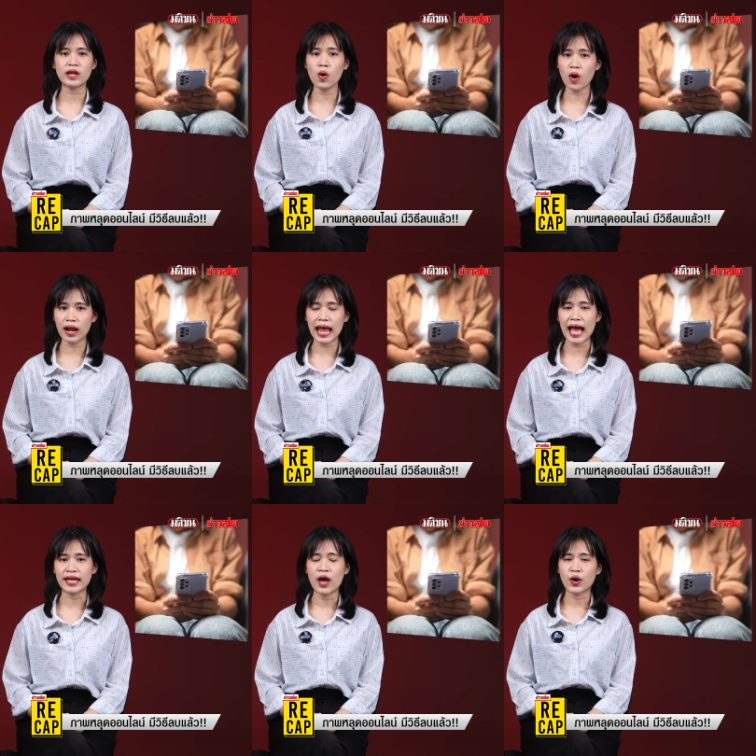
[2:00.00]
ในโลกออนไล
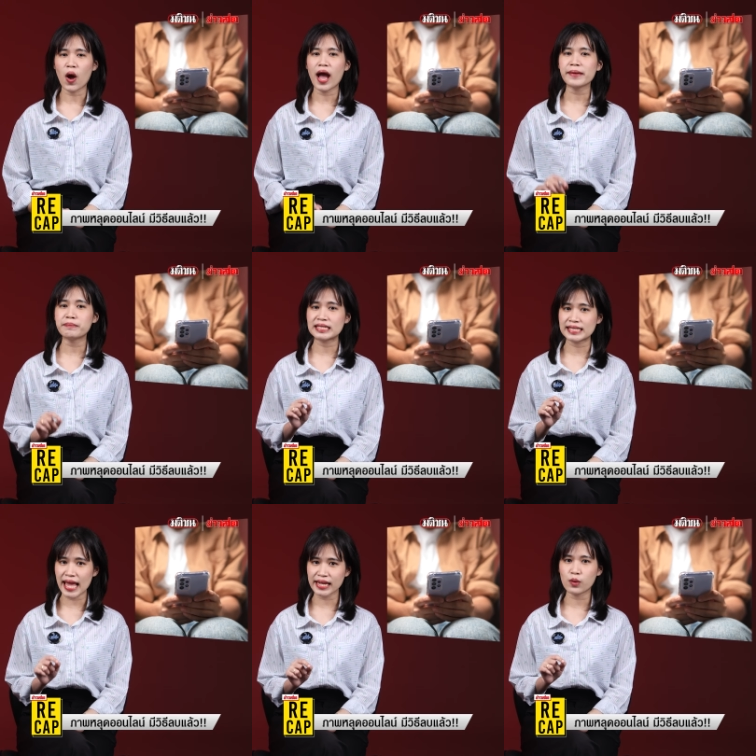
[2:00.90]
น์ก็ให้ไป
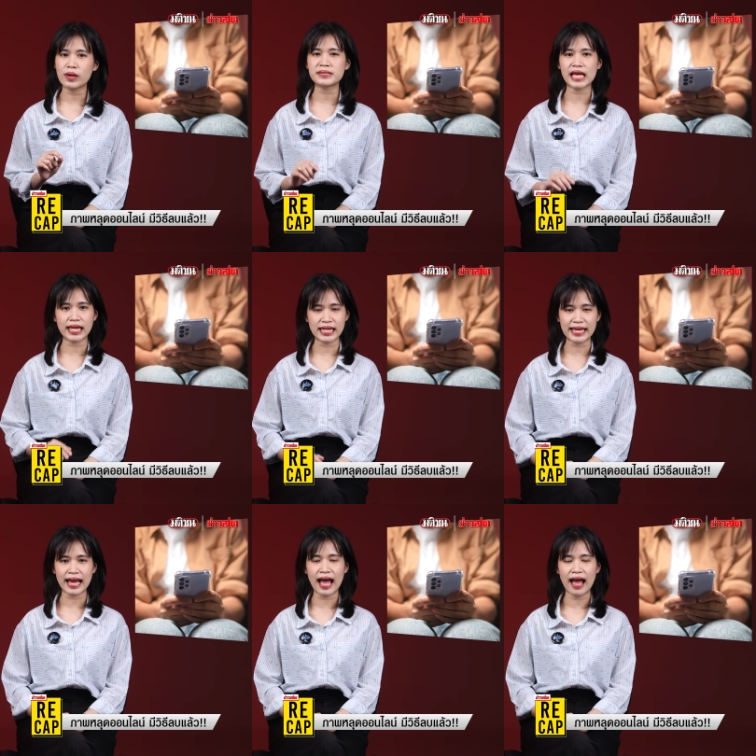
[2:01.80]
แจ้งในเว็บไซต์นี้
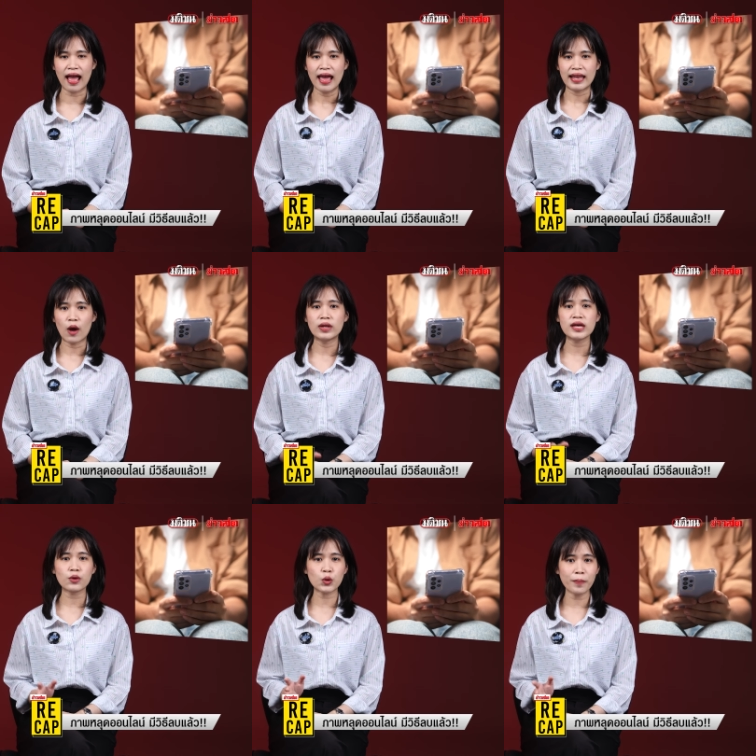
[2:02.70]
ค่ะ แล้วเลื
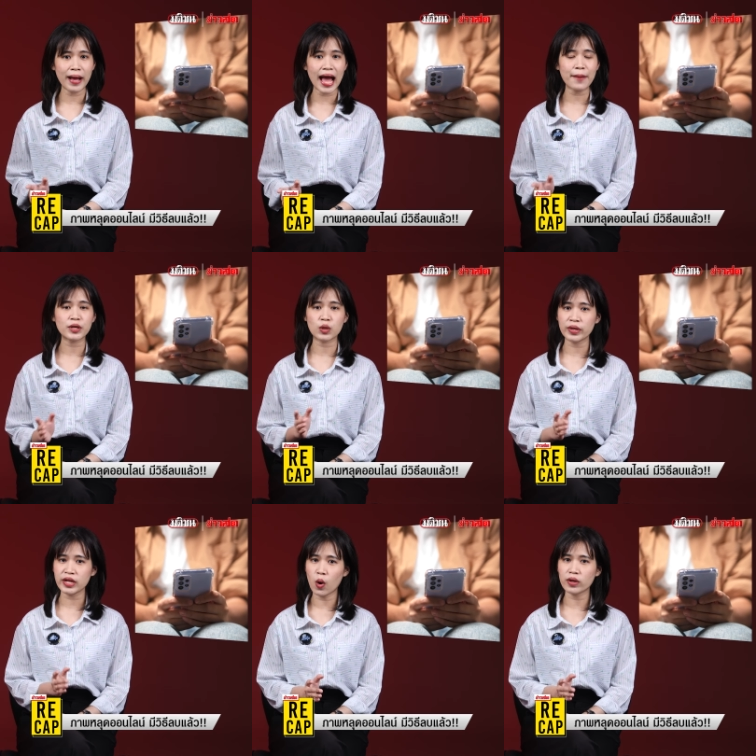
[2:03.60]
อกรูปภาพหรือ
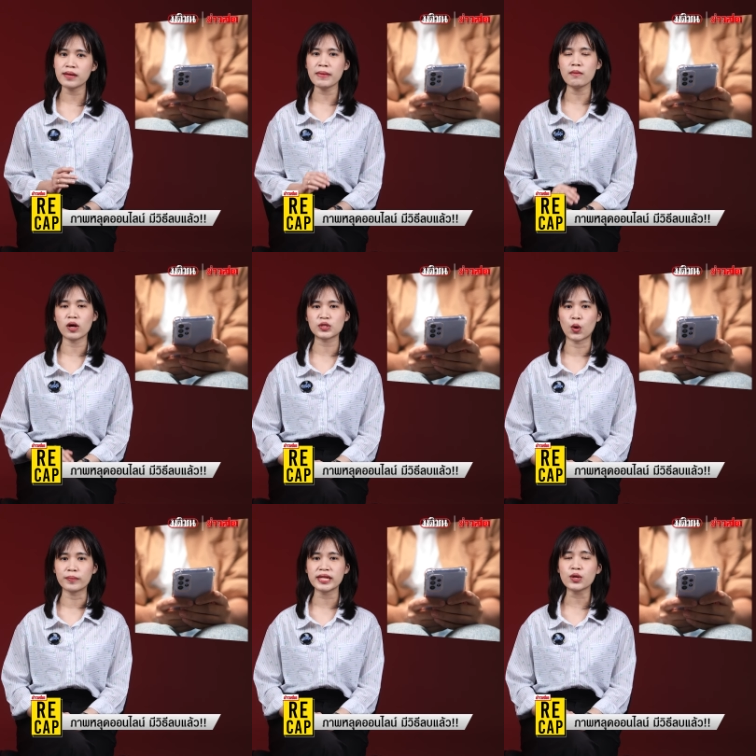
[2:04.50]
วิดีโอที่ไม่เหมาะส
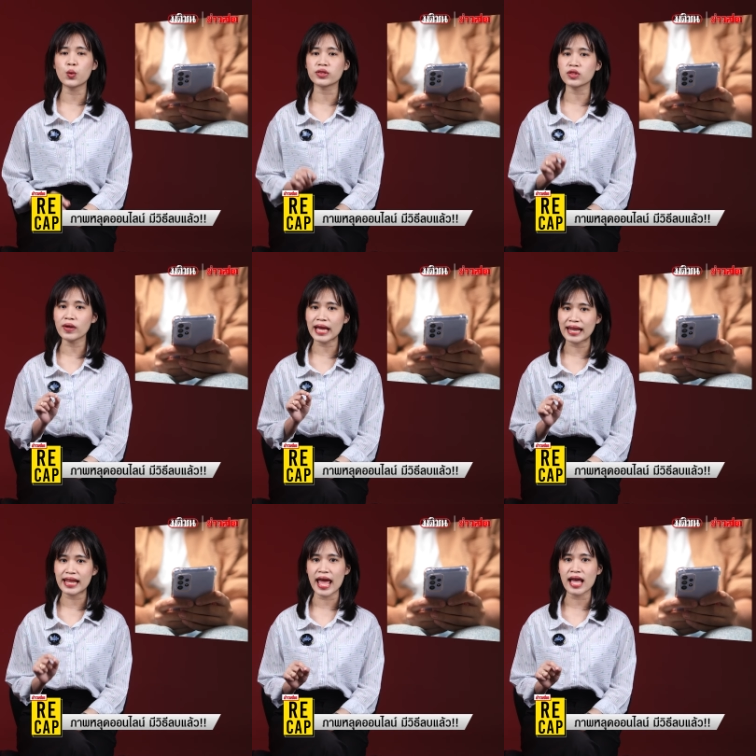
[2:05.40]
มที่คุณต้องกา
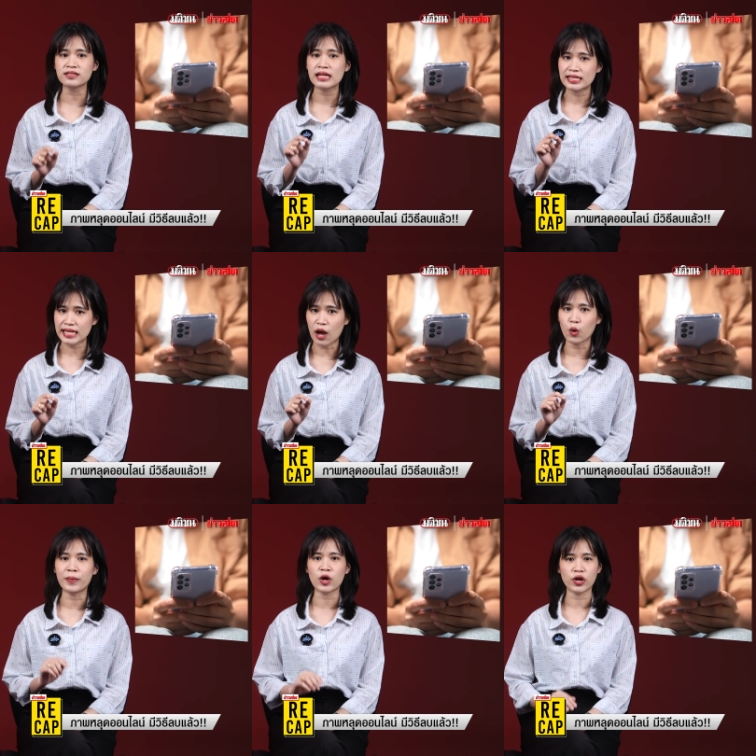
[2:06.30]
รแฮชจาก
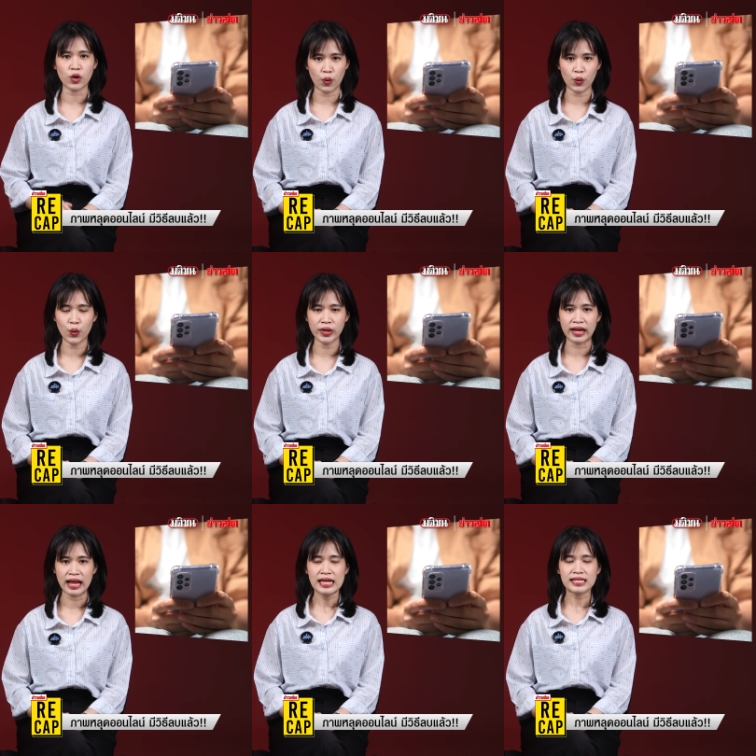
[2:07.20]
อุปกรณ์ของคุณ
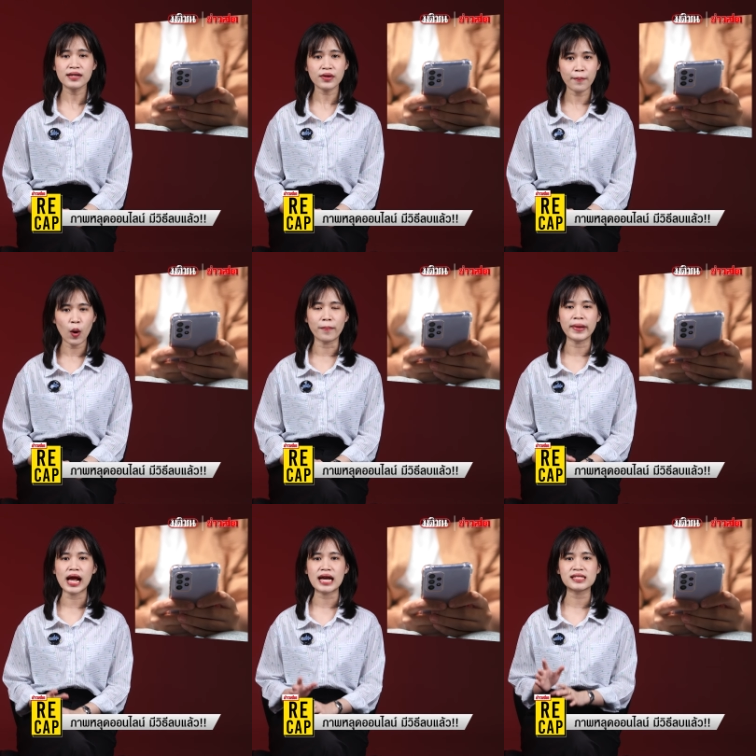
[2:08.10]
ซึ่งระบบ
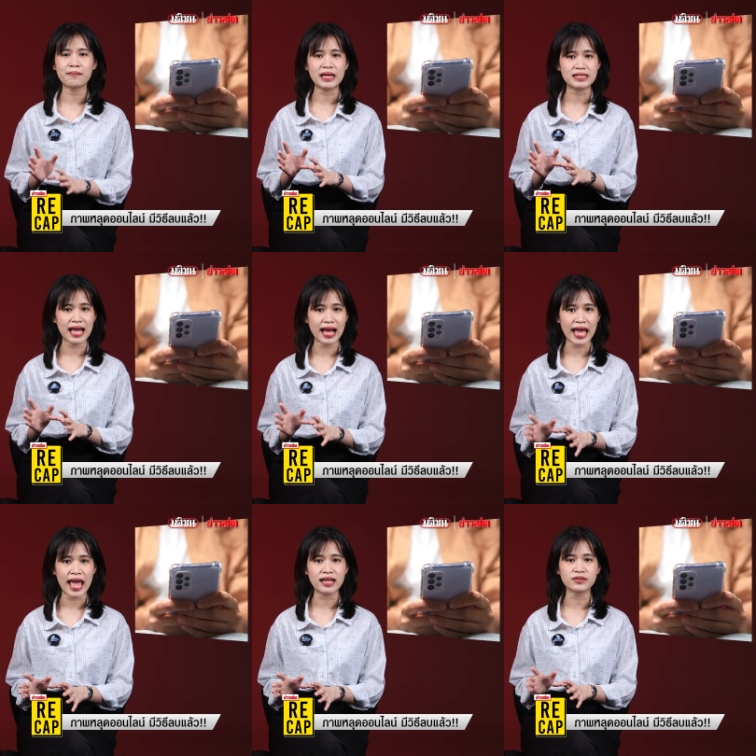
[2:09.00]
นะคะจะไปสร้าง
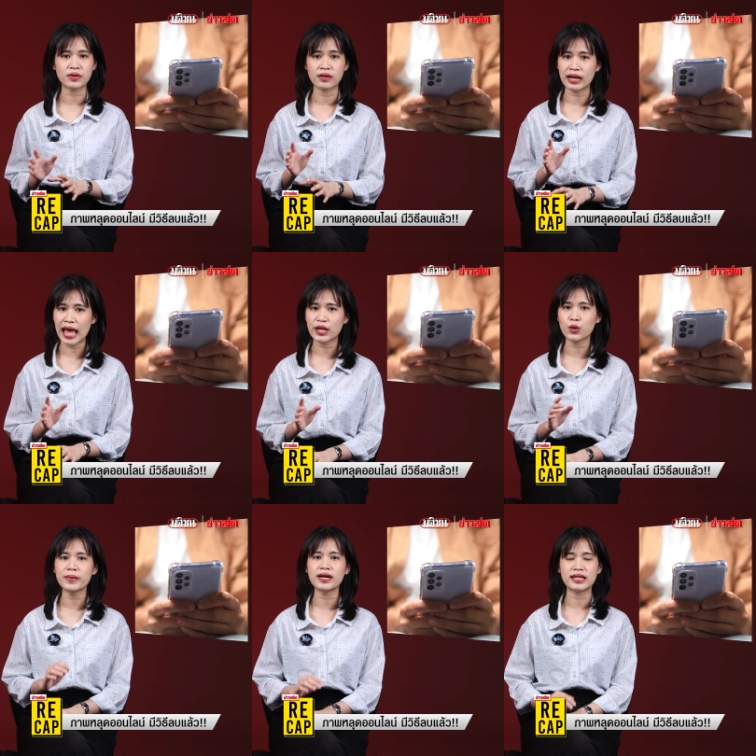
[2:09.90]
แฮชหรือลายนิ้
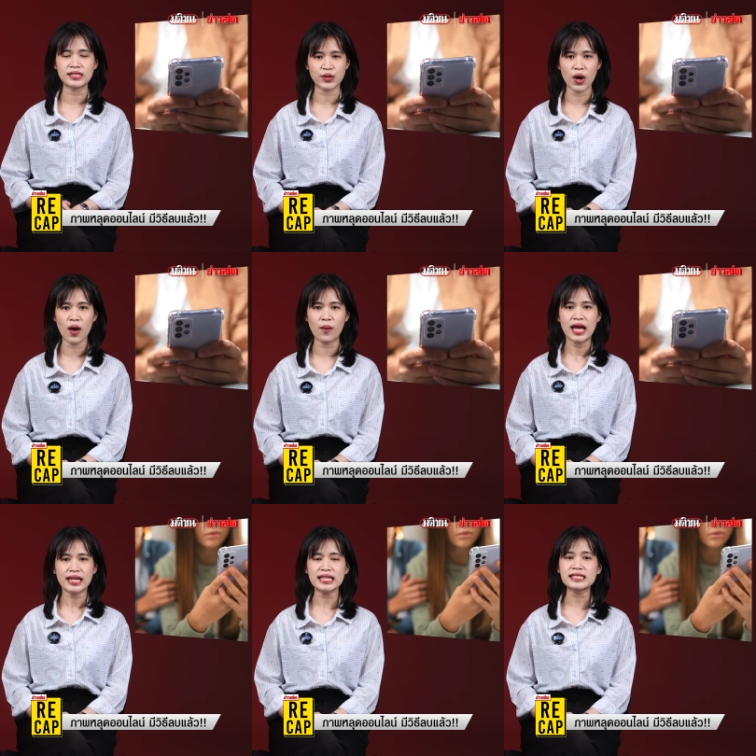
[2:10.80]
วมือดิจิทัล
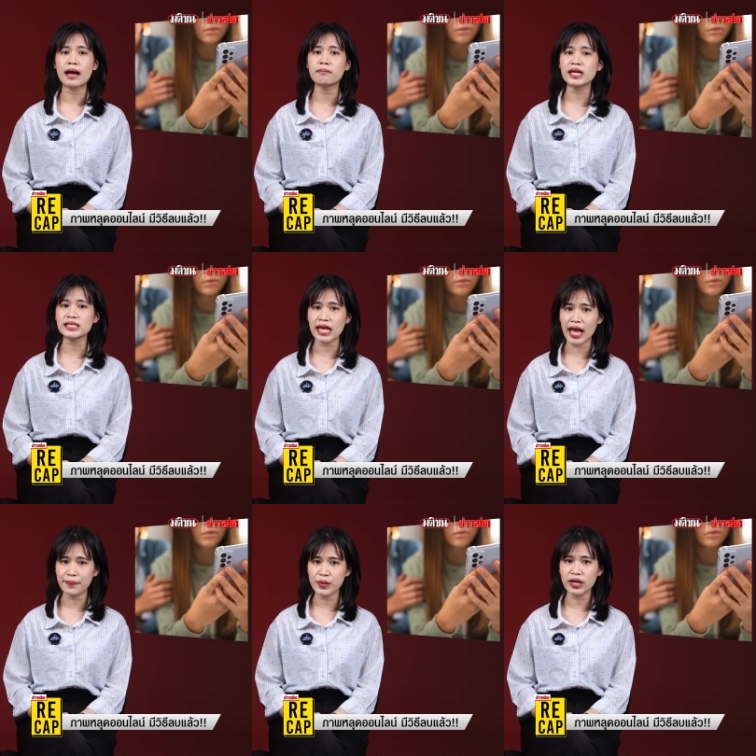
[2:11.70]
ที่สามารถใช้
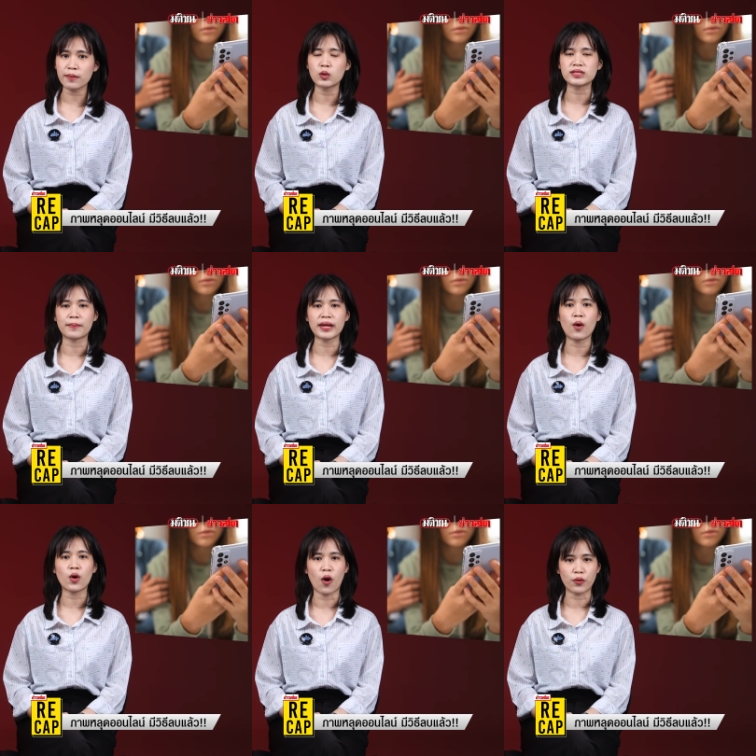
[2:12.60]
เพื่อระบุสำเนา
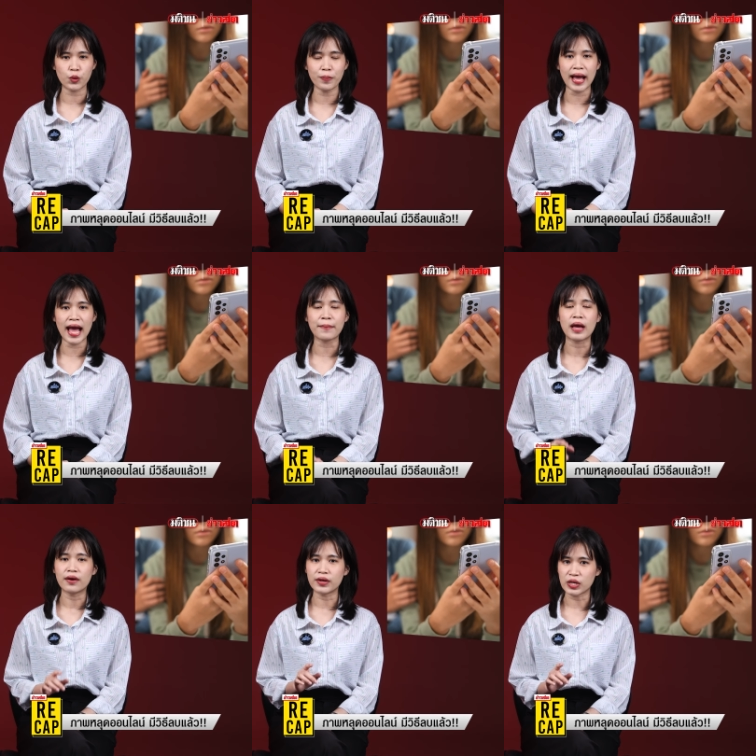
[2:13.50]
ของรูปภาพ
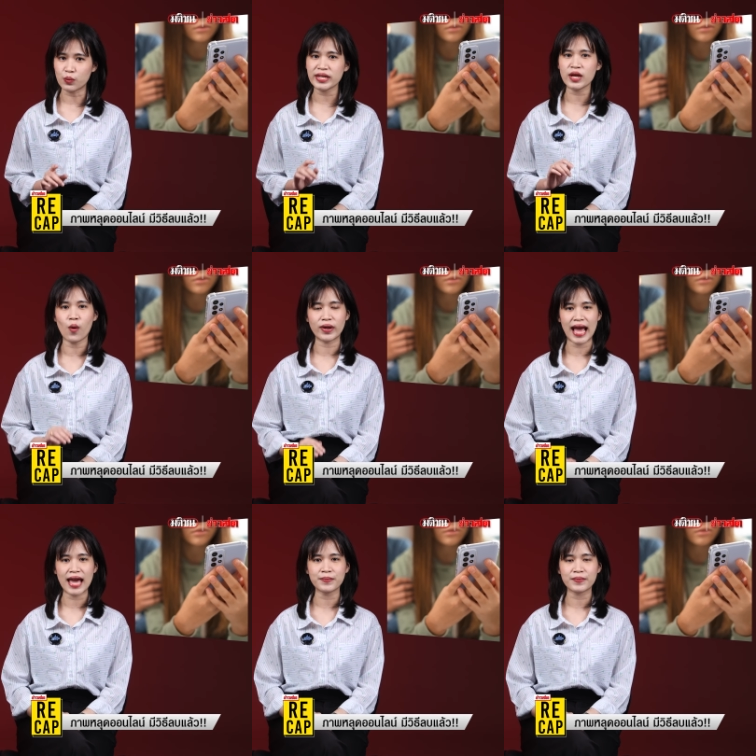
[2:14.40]
หรือวิดีโอ
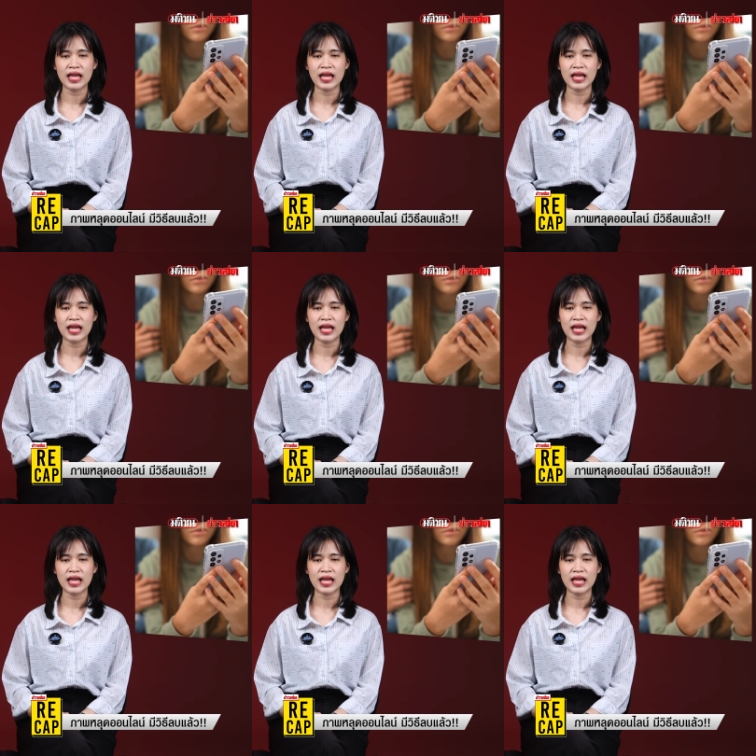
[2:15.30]
นั้น